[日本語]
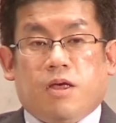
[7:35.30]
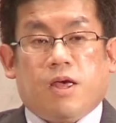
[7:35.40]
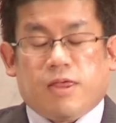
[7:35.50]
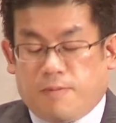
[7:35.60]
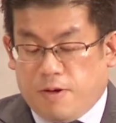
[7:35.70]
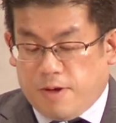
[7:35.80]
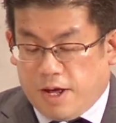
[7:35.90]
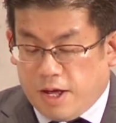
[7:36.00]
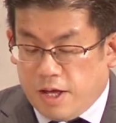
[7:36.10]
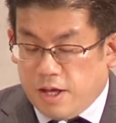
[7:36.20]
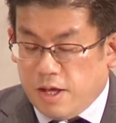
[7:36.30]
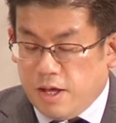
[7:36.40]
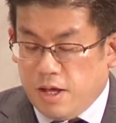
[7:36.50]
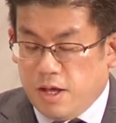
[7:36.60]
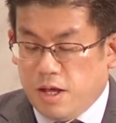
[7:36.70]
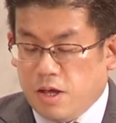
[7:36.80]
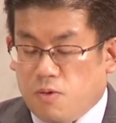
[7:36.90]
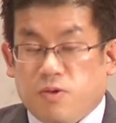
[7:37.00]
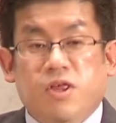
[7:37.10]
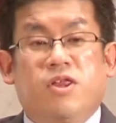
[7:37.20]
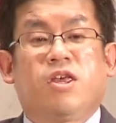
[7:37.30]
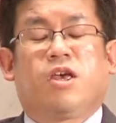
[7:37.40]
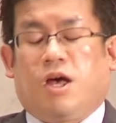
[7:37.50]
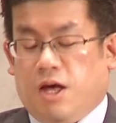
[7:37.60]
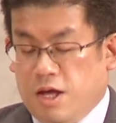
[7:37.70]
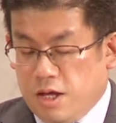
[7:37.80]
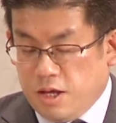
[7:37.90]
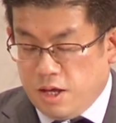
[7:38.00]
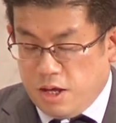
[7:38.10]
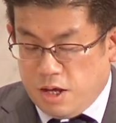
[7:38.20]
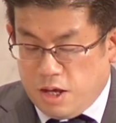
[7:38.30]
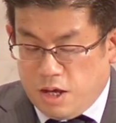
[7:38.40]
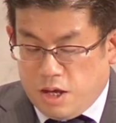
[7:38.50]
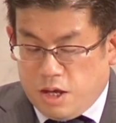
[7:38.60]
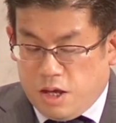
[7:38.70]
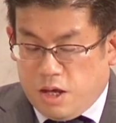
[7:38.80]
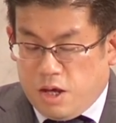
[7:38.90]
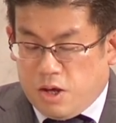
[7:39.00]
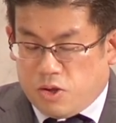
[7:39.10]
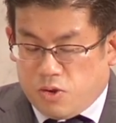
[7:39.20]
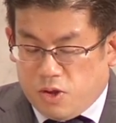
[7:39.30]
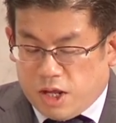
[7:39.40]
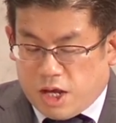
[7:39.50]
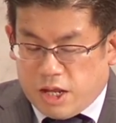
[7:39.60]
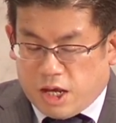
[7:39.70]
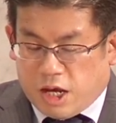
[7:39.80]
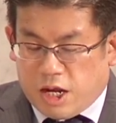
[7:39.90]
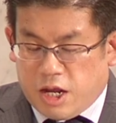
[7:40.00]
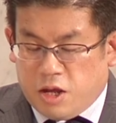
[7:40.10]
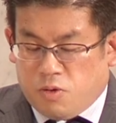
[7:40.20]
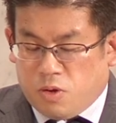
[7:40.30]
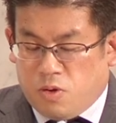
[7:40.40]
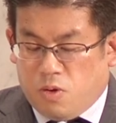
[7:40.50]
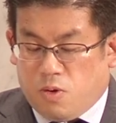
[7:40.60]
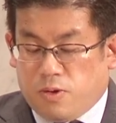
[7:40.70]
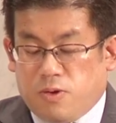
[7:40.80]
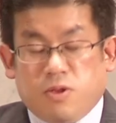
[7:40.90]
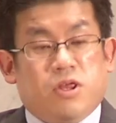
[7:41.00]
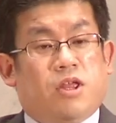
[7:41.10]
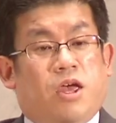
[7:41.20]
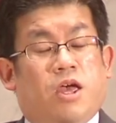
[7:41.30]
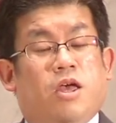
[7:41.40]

イエス様はご自身が十字架にかかられることをご存知で、